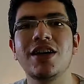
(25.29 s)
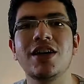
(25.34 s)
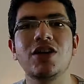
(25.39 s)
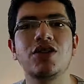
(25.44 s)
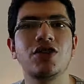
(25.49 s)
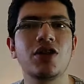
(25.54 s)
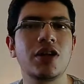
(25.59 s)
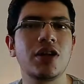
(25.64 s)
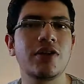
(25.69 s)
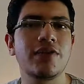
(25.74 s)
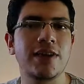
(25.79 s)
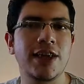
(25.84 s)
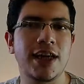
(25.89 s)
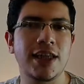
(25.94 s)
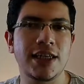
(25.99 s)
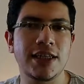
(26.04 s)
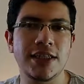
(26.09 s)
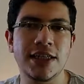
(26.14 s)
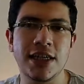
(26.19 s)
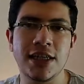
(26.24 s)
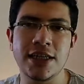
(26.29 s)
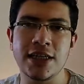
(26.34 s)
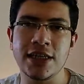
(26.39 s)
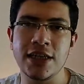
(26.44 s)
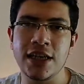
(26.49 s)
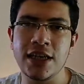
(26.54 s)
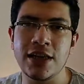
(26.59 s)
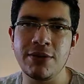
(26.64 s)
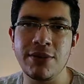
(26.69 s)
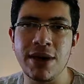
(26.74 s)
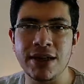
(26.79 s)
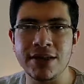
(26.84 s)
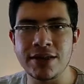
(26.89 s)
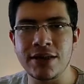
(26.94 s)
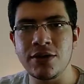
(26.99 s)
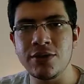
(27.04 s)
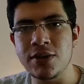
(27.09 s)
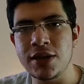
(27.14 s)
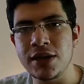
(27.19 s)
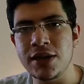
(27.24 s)
إن شاء الله في الحلقة دي هنتكلم عن
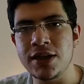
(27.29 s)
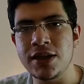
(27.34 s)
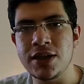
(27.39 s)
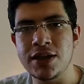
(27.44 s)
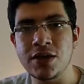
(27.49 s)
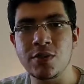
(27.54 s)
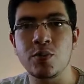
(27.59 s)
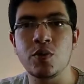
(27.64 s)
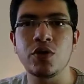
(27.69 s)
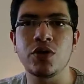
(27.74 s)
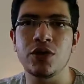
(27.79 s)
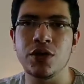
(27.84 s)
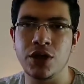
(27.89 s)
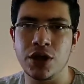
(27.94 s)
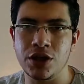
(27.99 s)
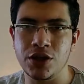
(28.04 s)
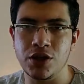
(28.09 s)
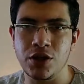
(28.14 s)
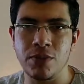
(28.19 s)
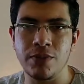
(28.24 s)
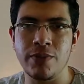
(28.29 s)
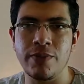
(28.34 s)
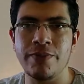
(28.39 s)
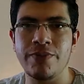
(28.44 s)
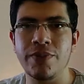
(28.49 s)
دواء اسمه النكسيوم